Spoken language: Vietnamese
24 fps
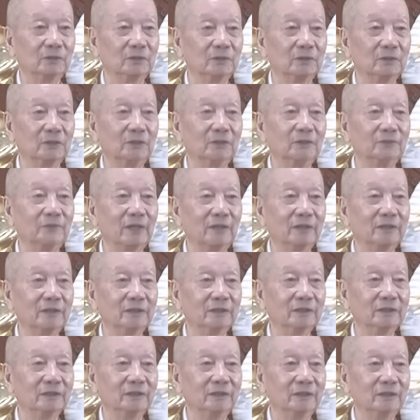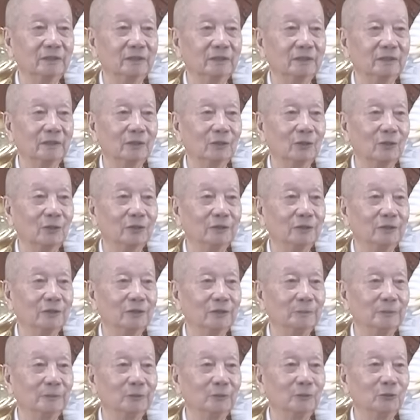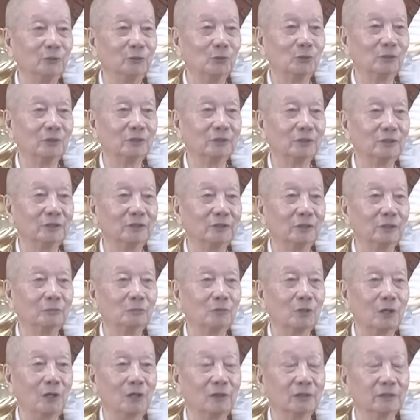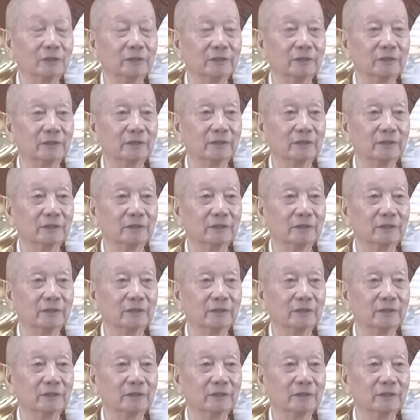thì như vậy đó là coi như là 10 chùa coi như không có rồi